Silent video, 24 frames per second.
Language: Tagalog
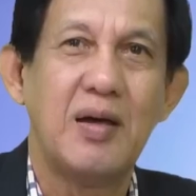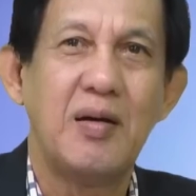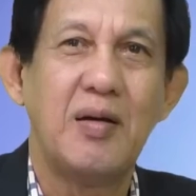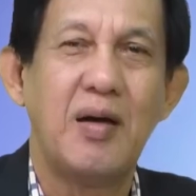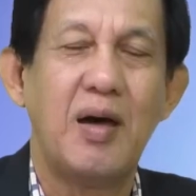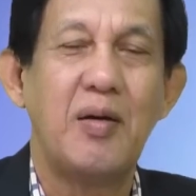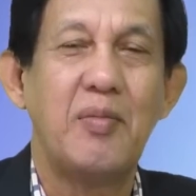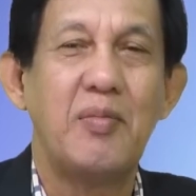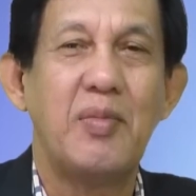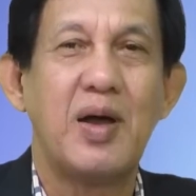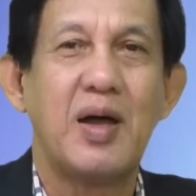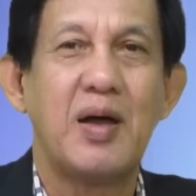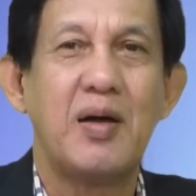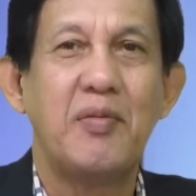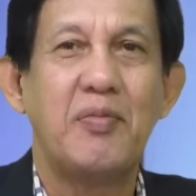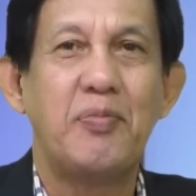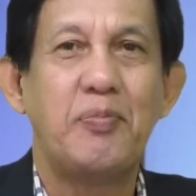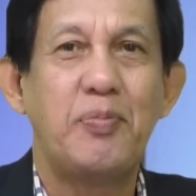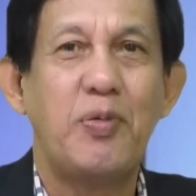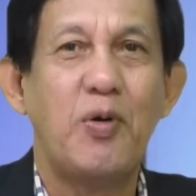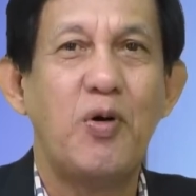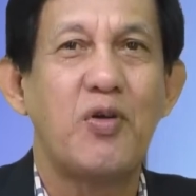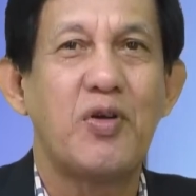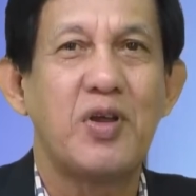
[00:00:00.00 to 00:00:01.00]
ang mga
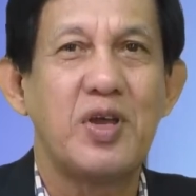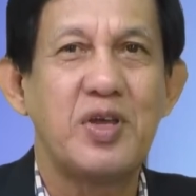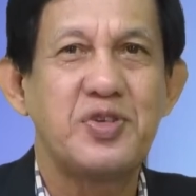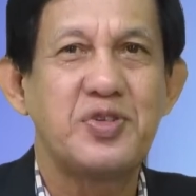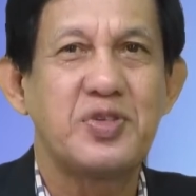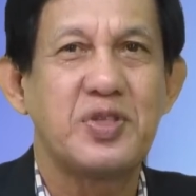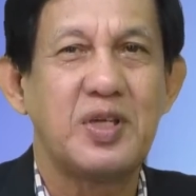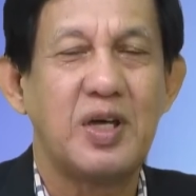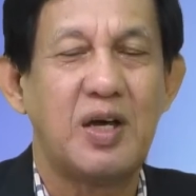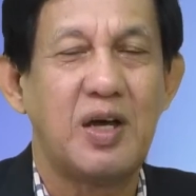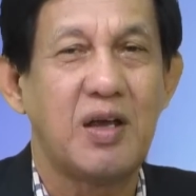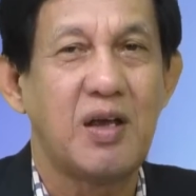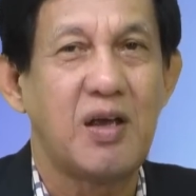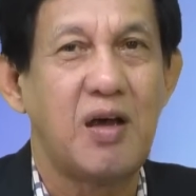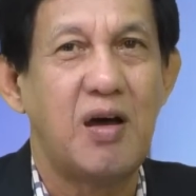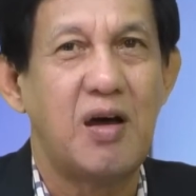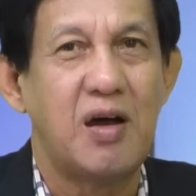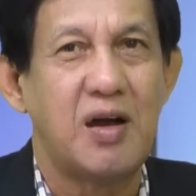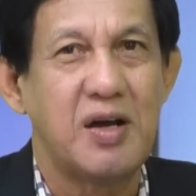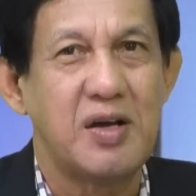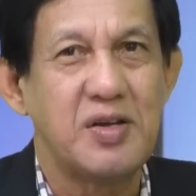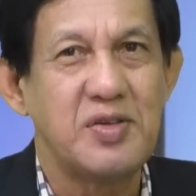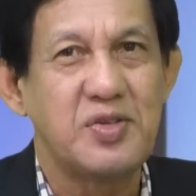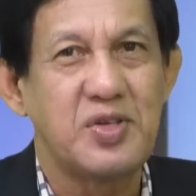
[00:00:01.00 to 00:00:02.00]
forest uh,
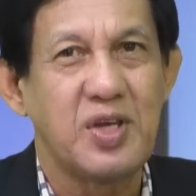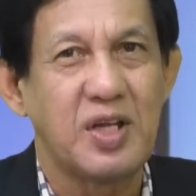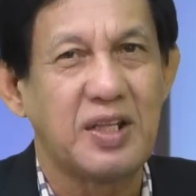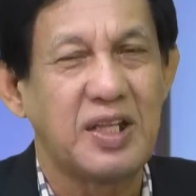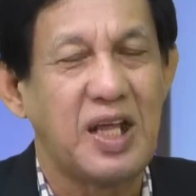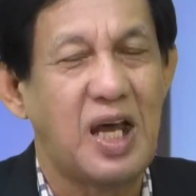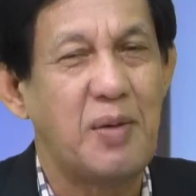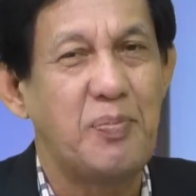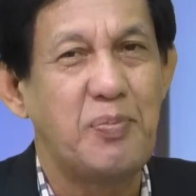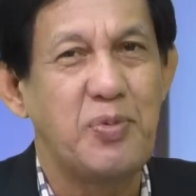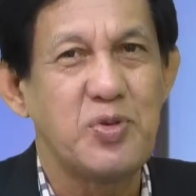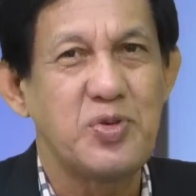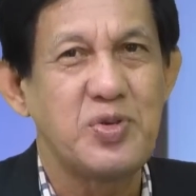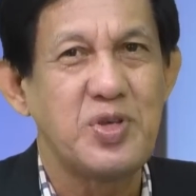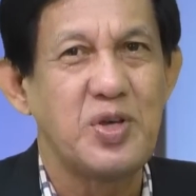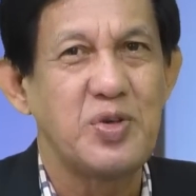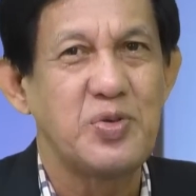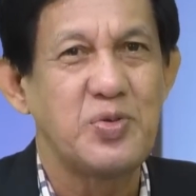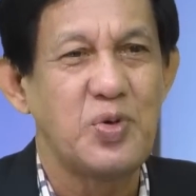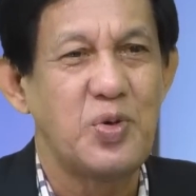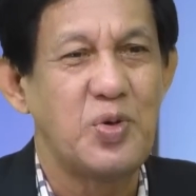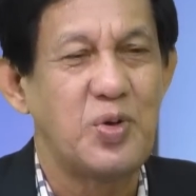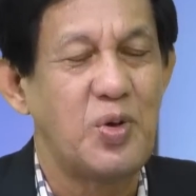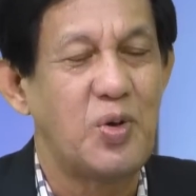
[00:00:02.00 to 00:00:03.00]
guard sa tapos ng
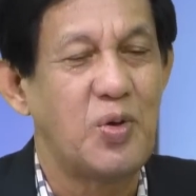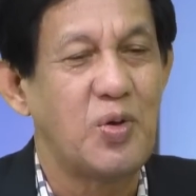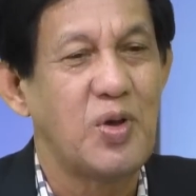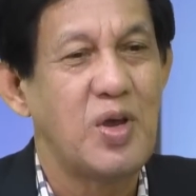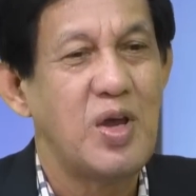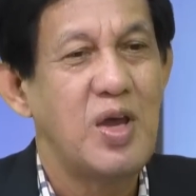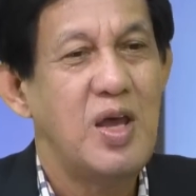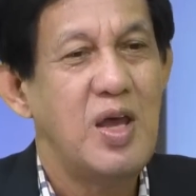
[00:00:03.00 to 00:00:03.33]
sunog